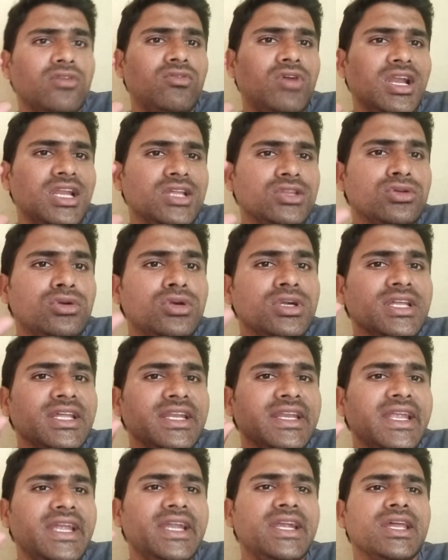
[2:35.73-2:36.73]
వాళ్ళ తోట
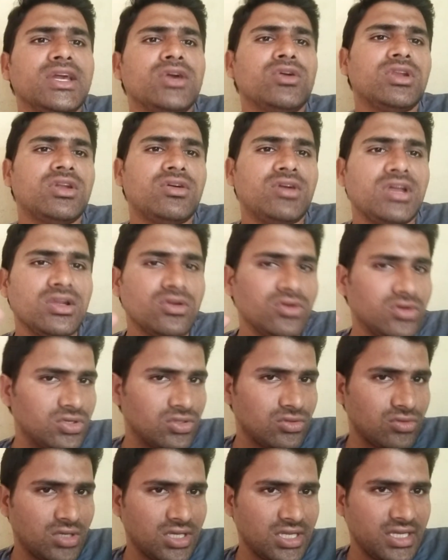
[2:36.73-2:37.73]
నీట్గా ఉన్న వాళ్ళు
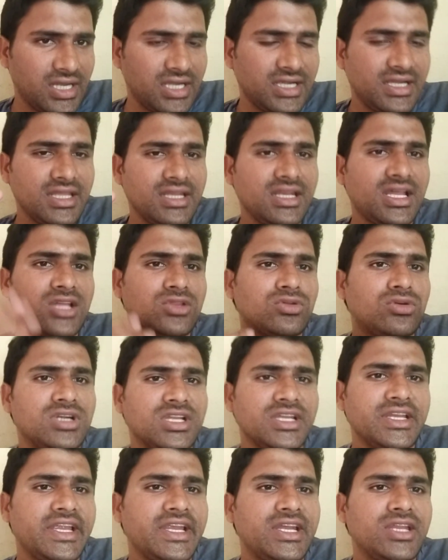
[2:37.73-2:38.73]
కొట్టుకోవాలి అంటే నా తోట
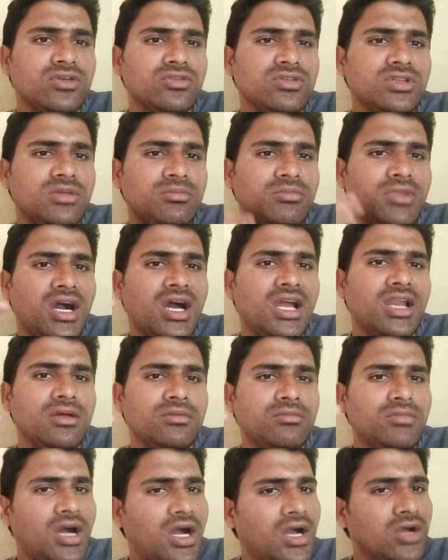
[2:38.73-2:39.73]
నీట్గా ఉంది బా
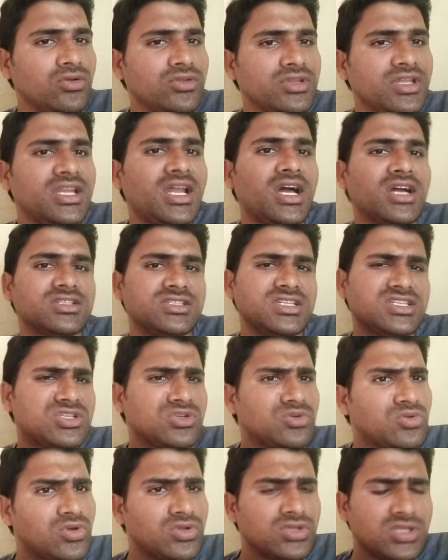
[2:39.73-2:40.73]
బాగుంది నాకు జస్ట్
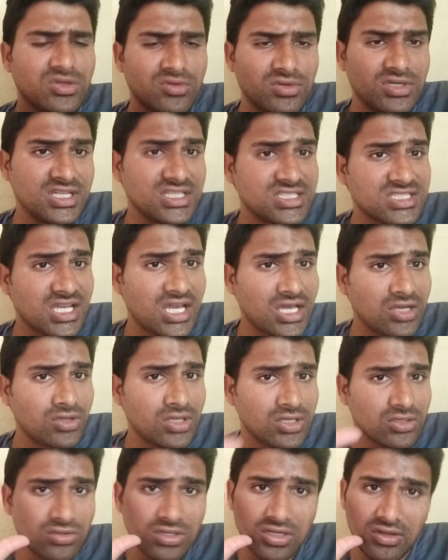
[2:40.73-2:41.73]
గ్రోతింగ్ ఉంటే చాలు
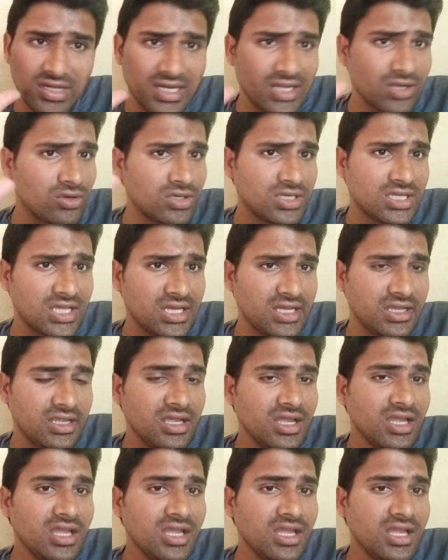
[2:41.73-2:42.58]
అనుకున్న వాళ్ళే కొట్టాలి